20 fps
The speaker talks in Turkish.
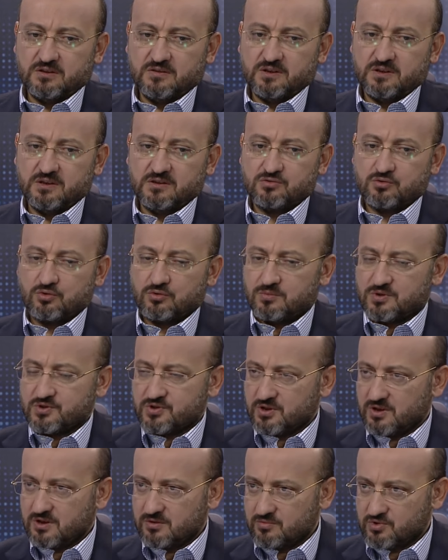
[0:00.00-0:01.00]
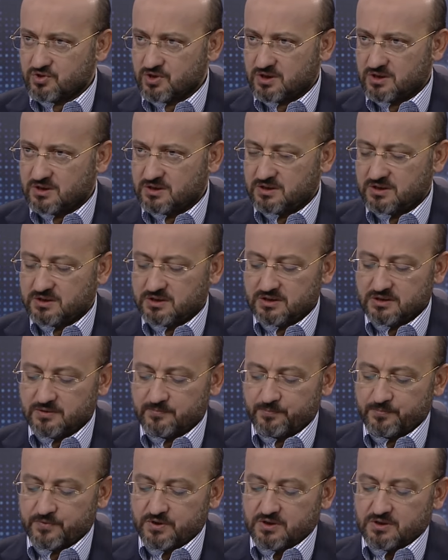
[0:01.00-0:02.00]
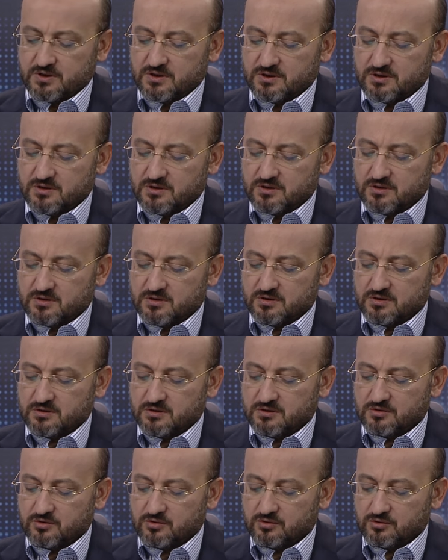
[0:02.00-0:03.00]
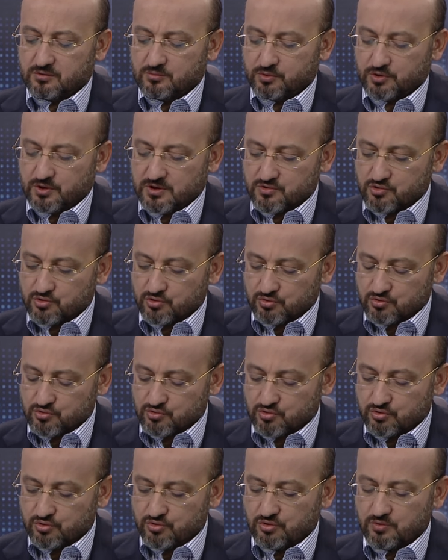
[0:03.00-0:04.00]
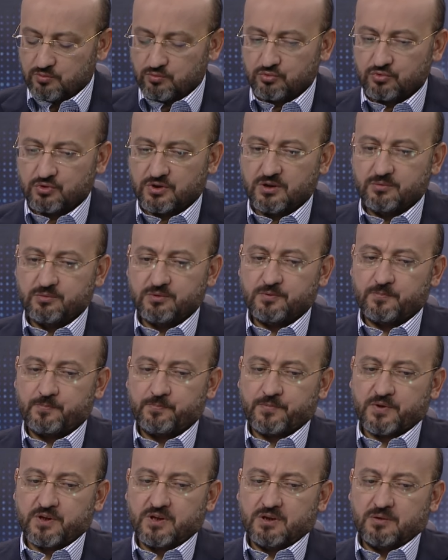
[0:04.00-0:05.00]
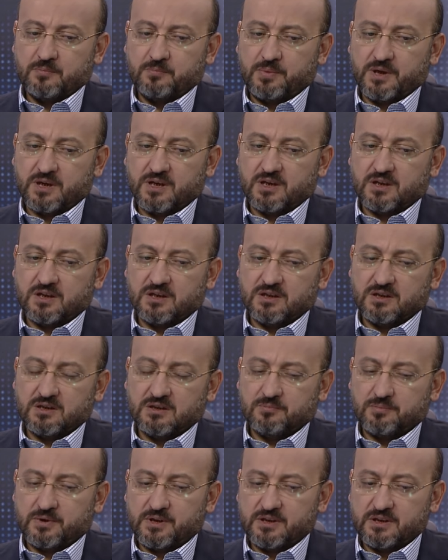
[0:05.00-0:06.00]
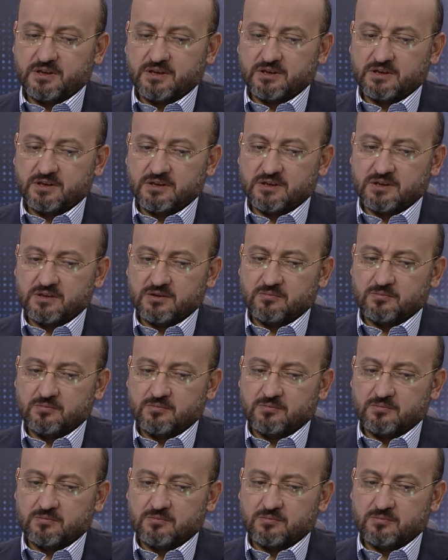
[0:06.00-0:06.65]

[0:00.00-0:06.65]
Ve çok başarılı bir şekilde de e, operasyon sürüyor. Bunu tabii PKK, PYD